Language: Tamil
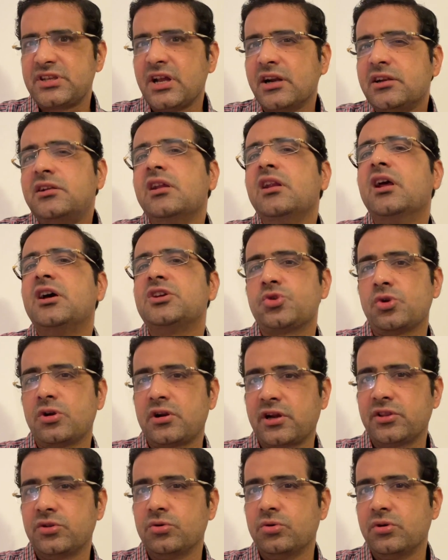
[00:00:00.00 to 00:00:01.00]
சட்டிலாக
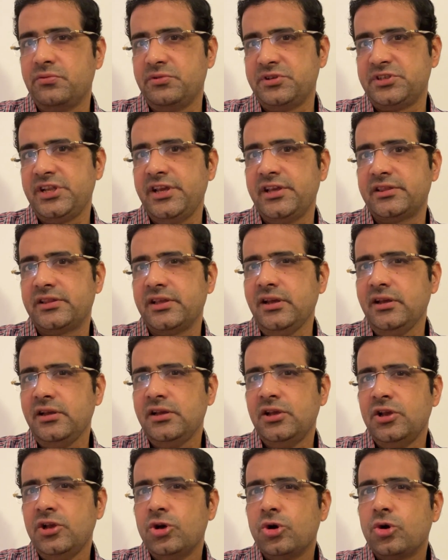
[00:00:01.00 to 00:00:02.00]
சொல்கிறது ஒரு விஷயத்தை
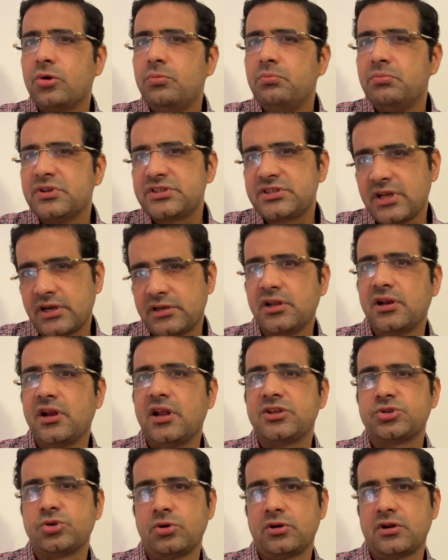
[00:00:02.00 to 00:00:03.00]
ரொம்ப
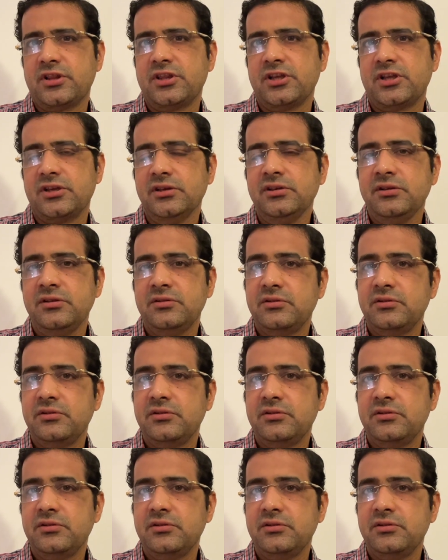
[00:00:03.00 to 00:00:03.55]
சட்டிலாக சொல்கிறதுக்கு